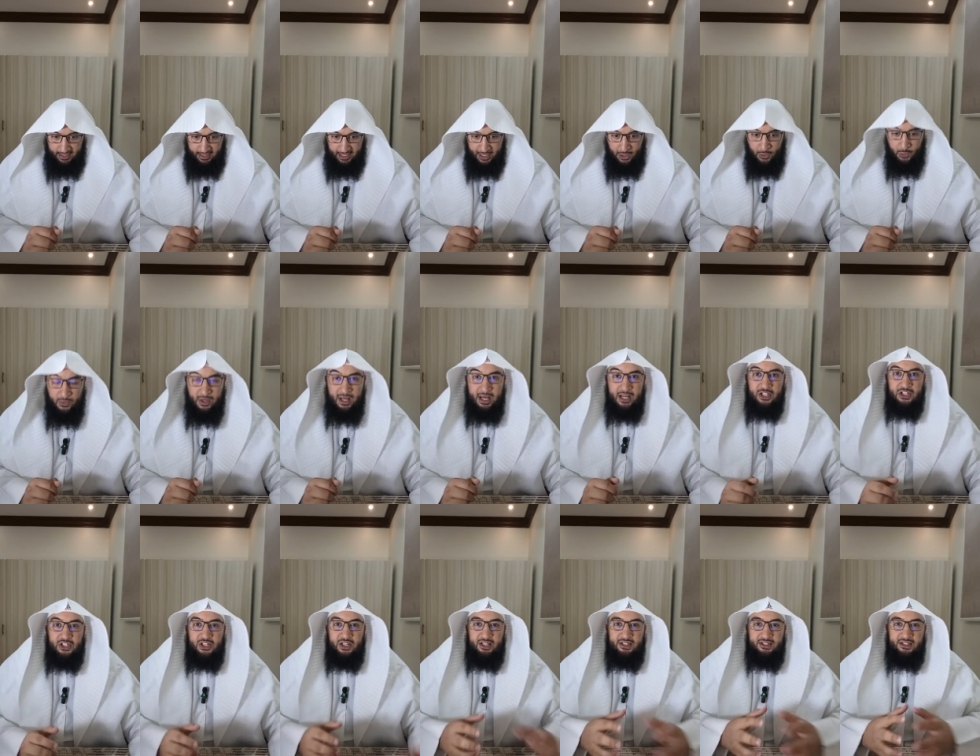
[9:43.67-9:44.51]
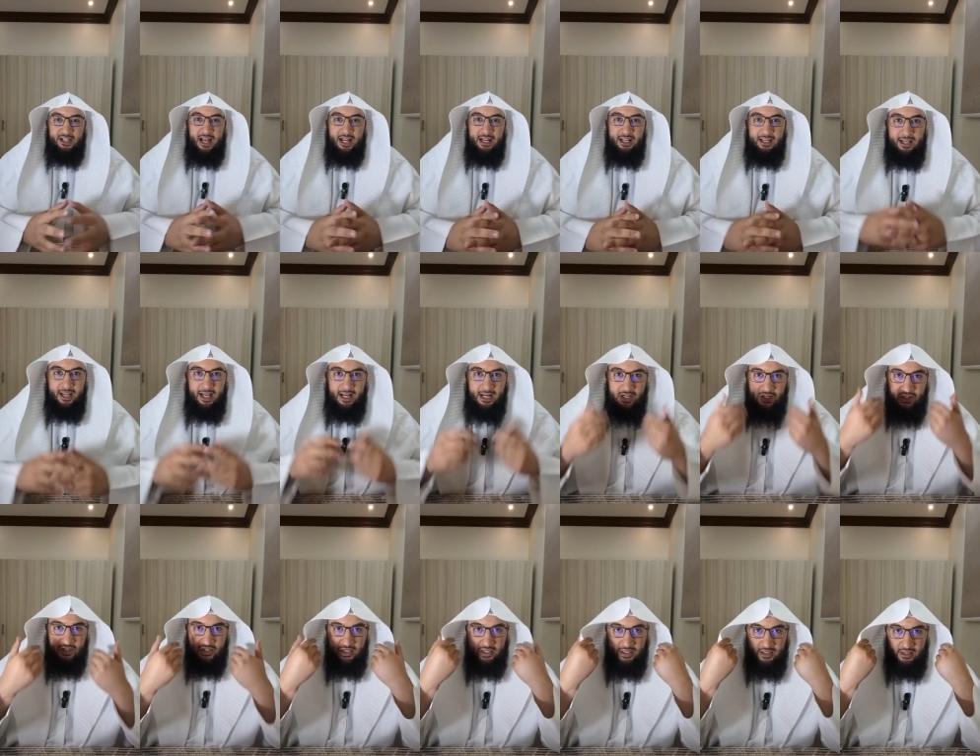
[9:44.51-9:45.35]
Et on a Shir Saleh
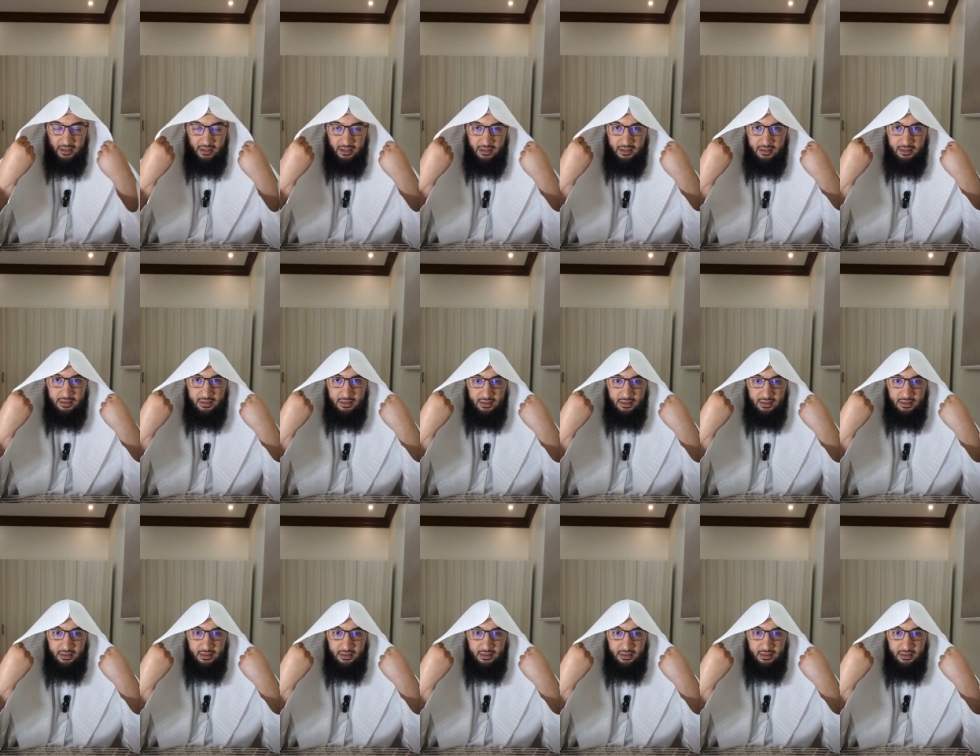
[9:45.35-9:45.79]
al-Shir,